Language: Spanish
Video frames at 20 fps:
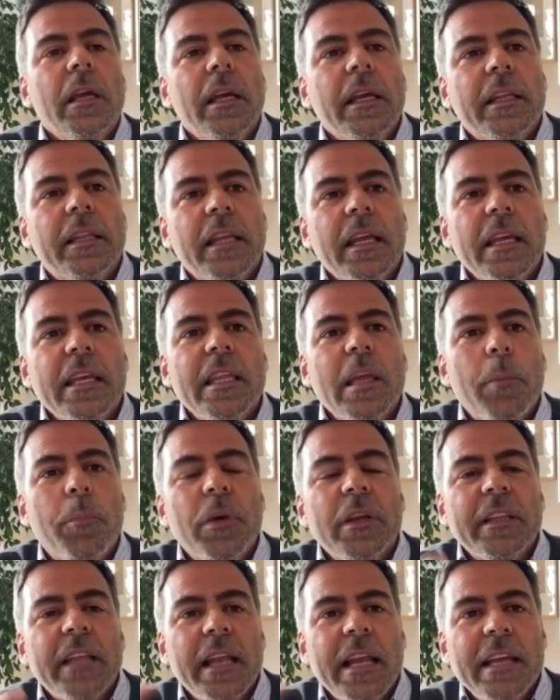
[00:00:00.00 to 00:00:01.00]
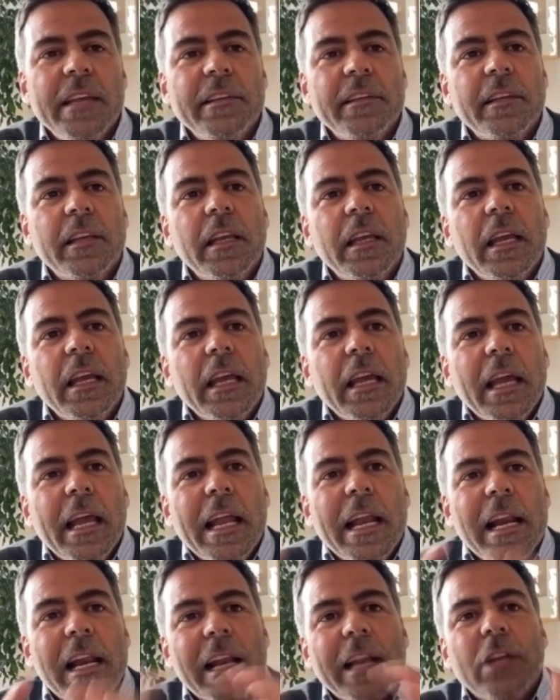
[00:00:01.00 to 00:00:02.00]
Este, y después tenés
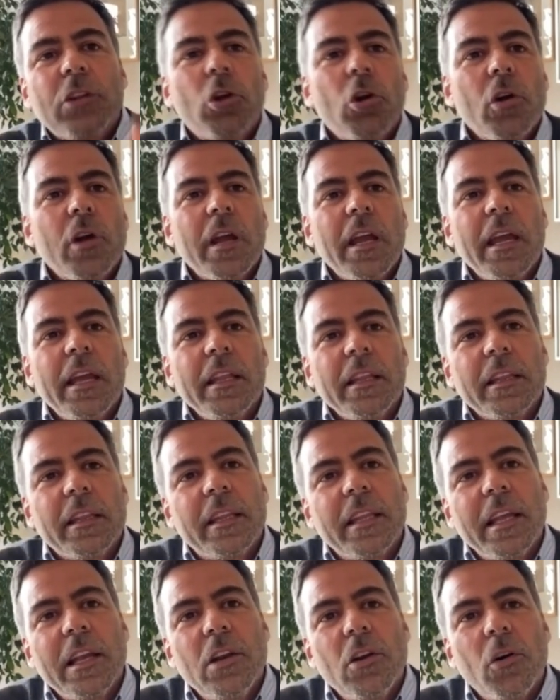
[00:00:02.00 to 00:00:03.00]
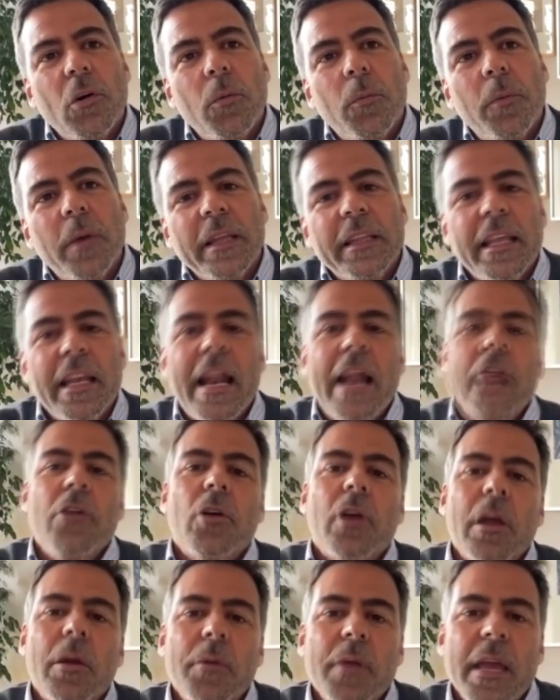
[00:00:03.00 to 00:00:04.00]
el retoque de los
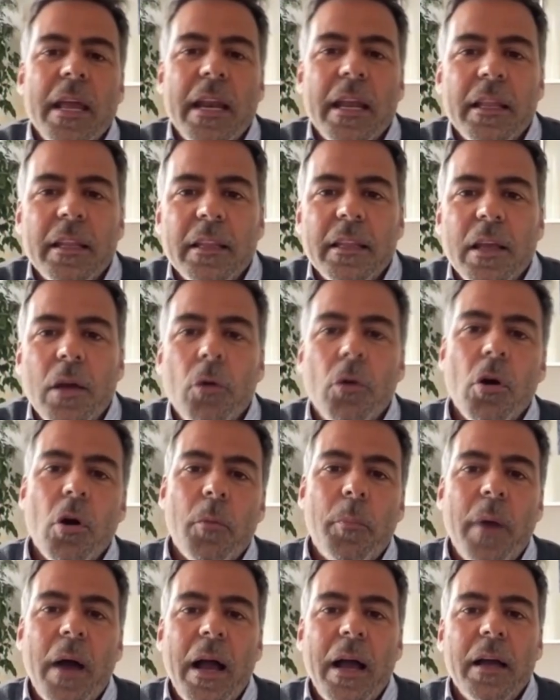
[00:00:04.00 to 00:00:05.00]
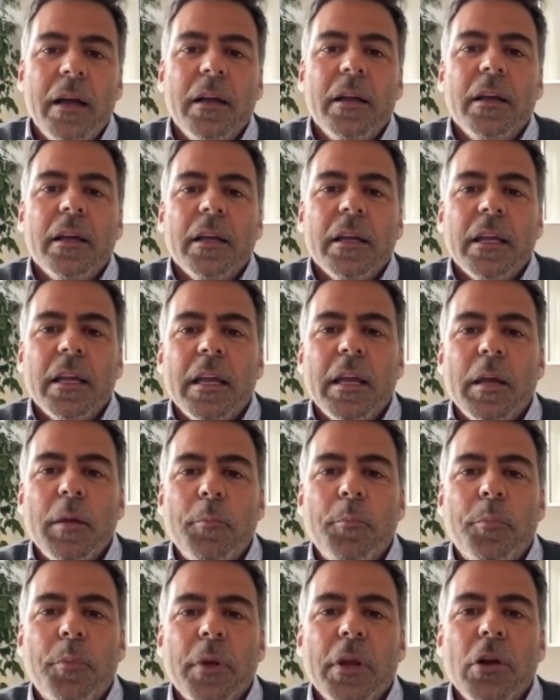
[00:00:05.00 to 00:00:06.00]
veteranos que vienen de Europa,
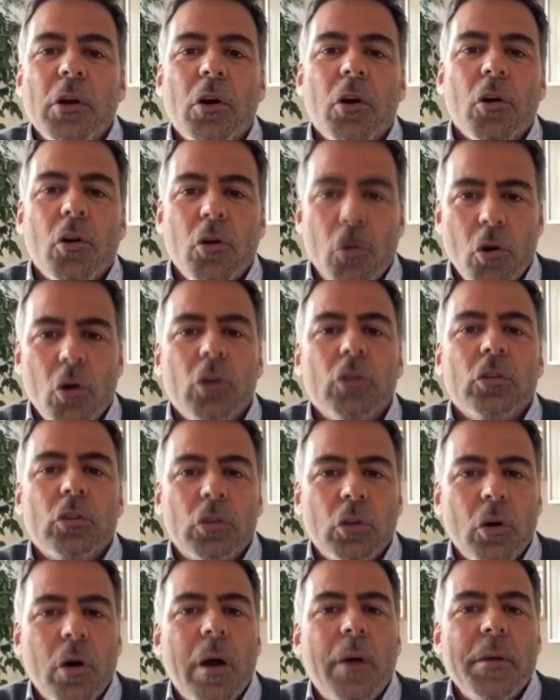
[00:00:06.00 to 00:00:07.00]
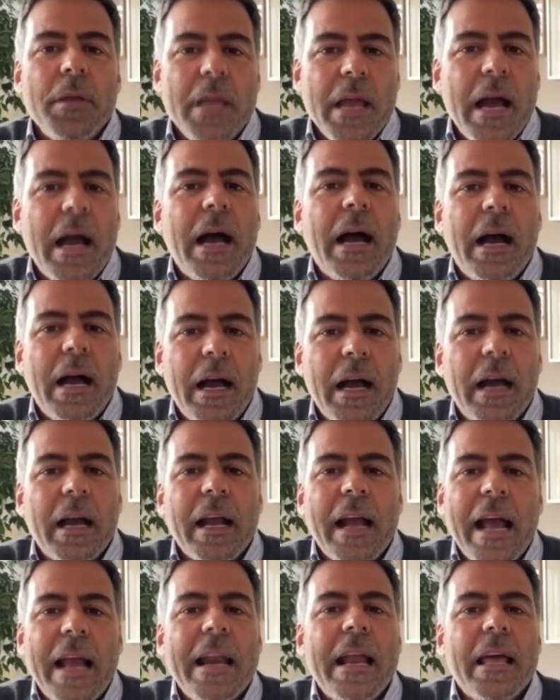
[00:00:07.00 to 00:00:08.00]
eh, pero con
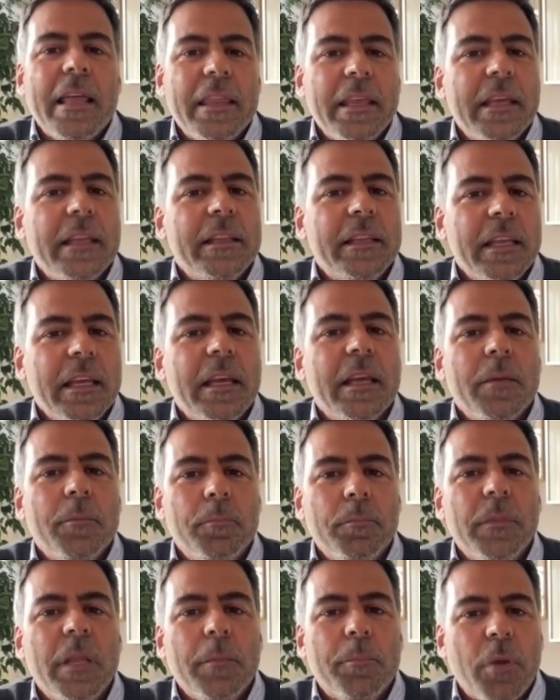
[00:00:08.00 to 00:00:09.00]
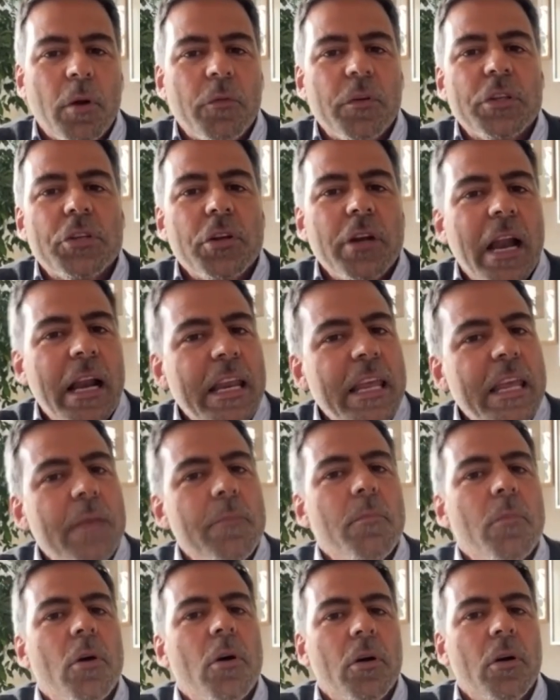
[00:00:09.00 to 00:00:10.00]
todavía ganas de,
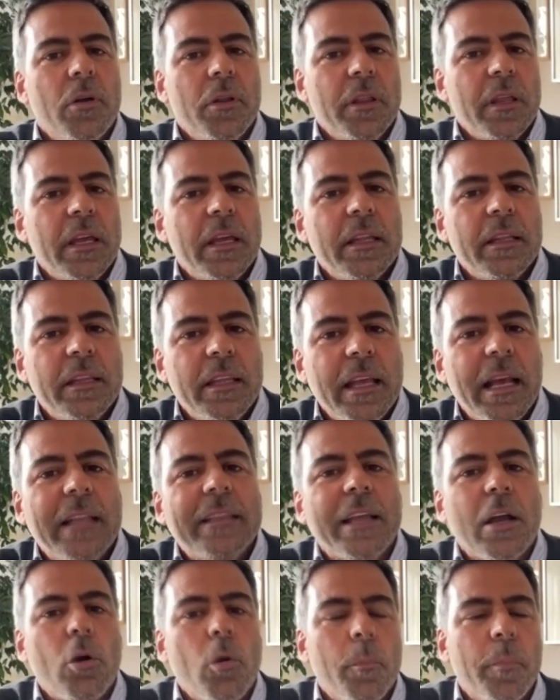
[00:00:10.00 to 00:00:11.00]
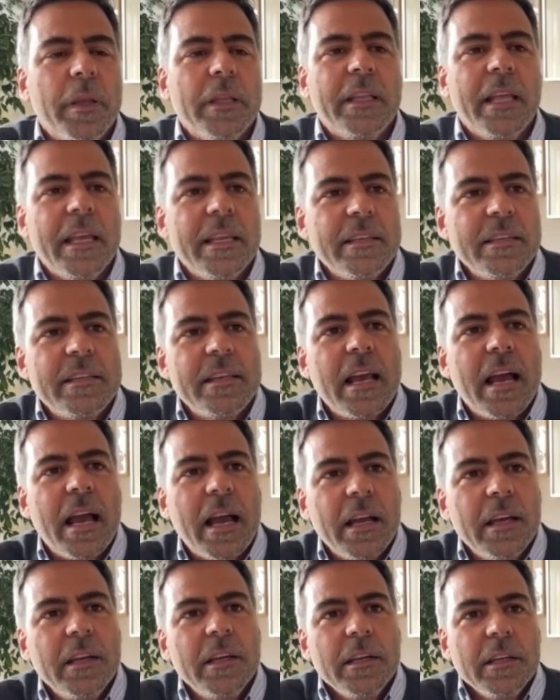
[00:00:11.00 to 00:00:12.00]
profesionalismo, de, alta
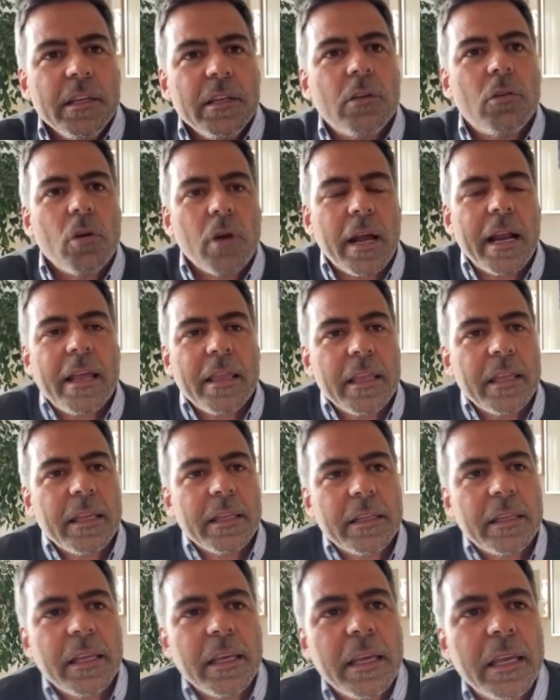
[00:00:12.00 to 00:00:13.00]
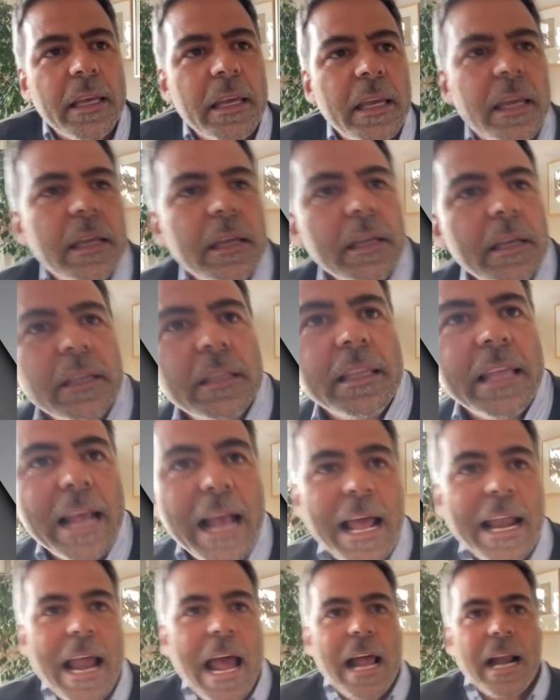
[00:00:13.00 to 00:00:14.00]
competencia y con ganas de,
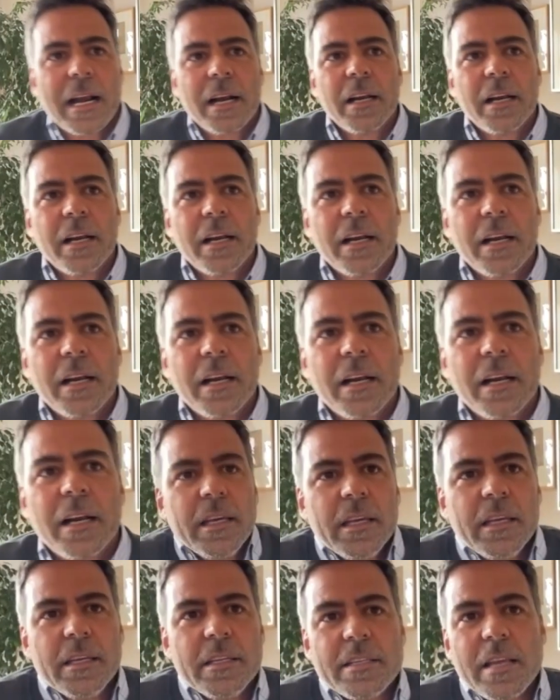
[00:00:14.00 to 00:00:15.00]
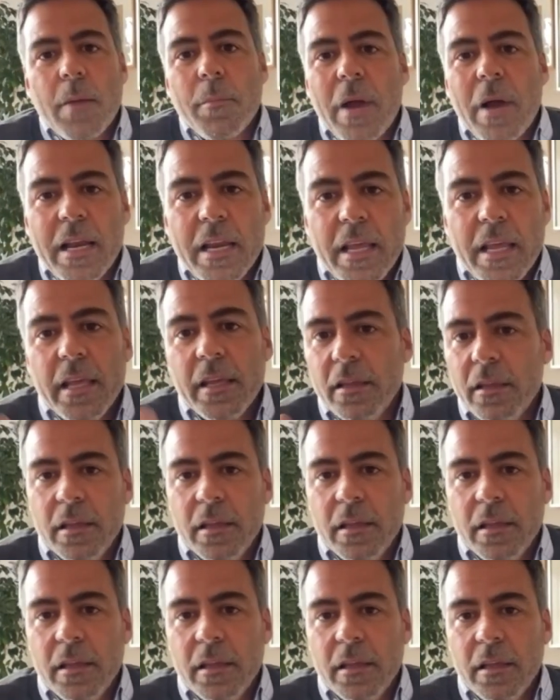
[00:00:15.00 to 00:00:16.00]
ganar. Llámale
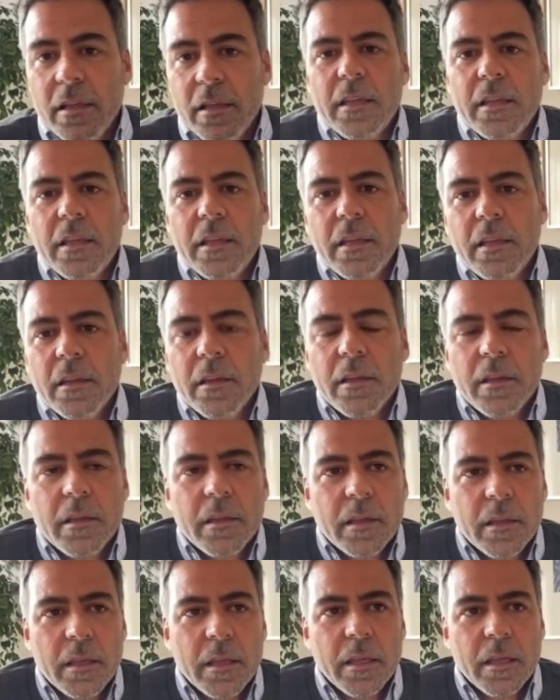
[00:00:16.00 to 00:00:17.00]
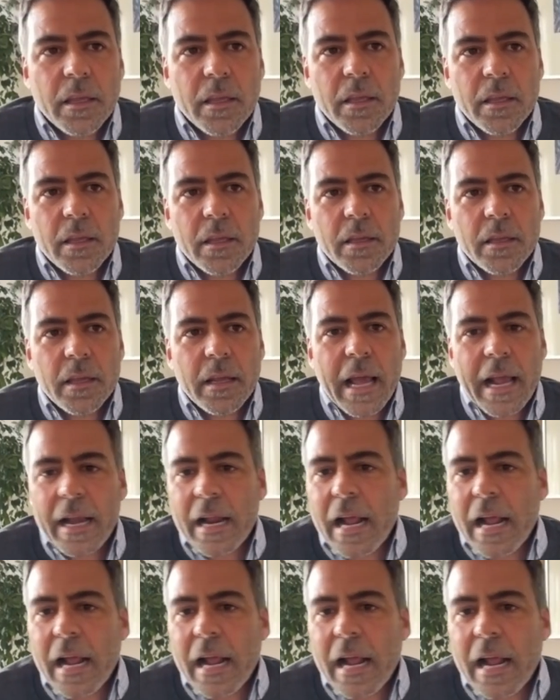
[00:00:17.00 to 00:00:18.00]
este,
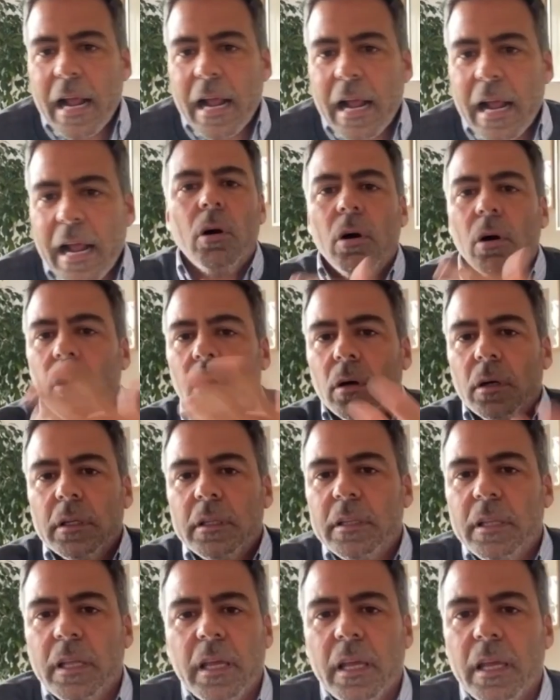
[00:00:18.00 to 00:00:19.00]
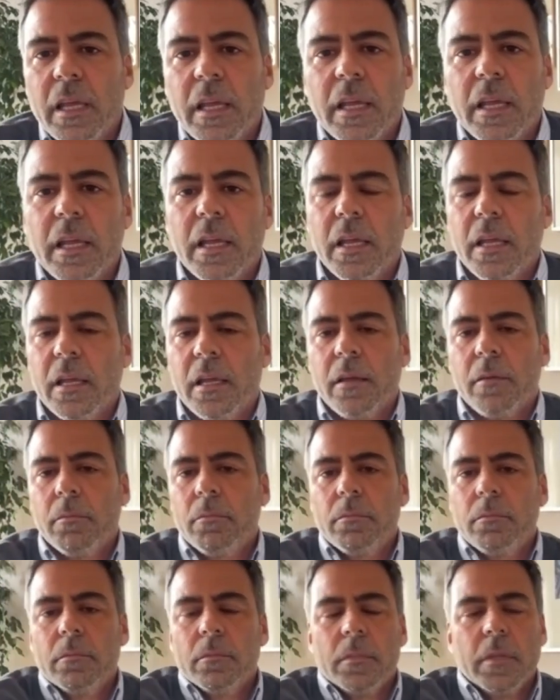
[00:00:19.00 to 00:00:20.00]
Gargano, este,